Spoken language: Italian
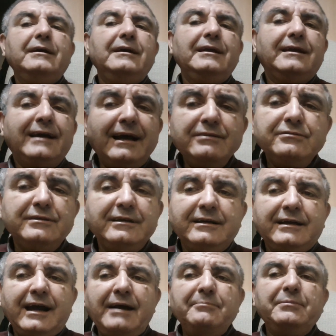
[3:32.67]
Il caso del
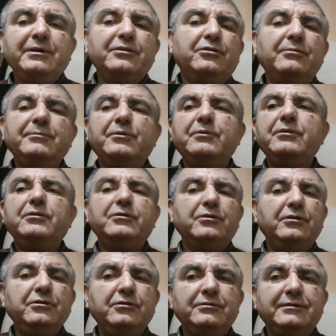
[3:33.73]
camper come quello che ho
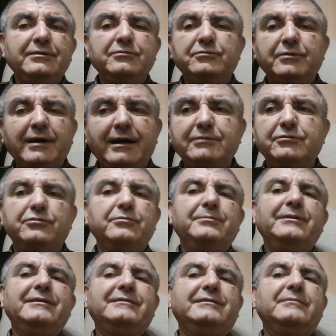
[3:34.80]
io del Ducato
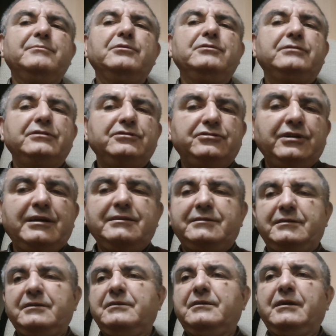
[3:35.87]
2003
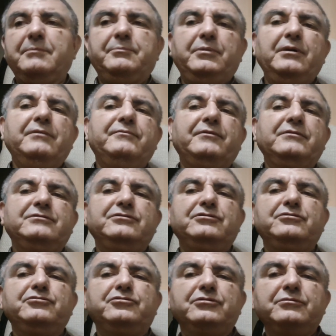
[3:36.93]
Multijet, che poi fosse
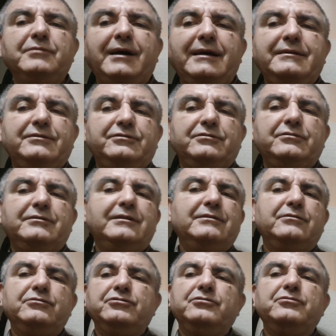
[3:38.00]
150,
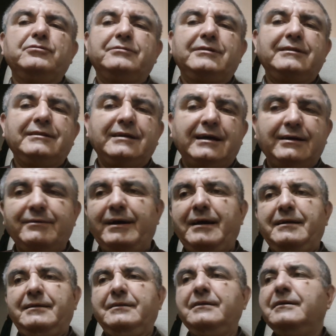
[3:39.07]
130, 180
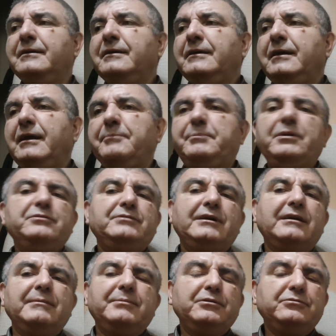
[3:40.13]
cavalli, e penso
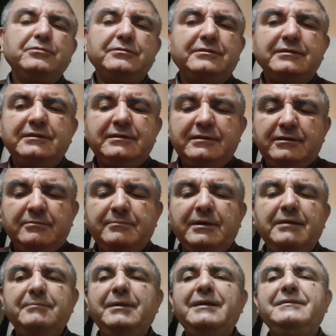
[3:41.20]
anche per tutti
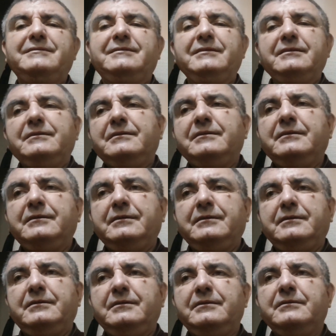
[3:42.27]
ormai i mezzi
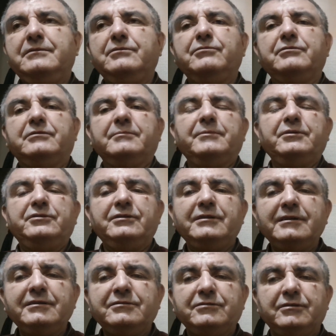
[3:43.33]
eh, di ultima
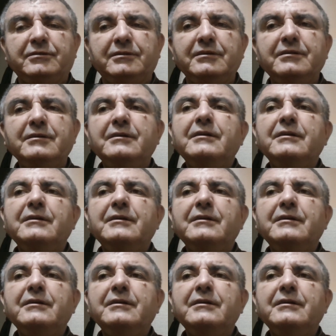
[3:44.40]
generazione,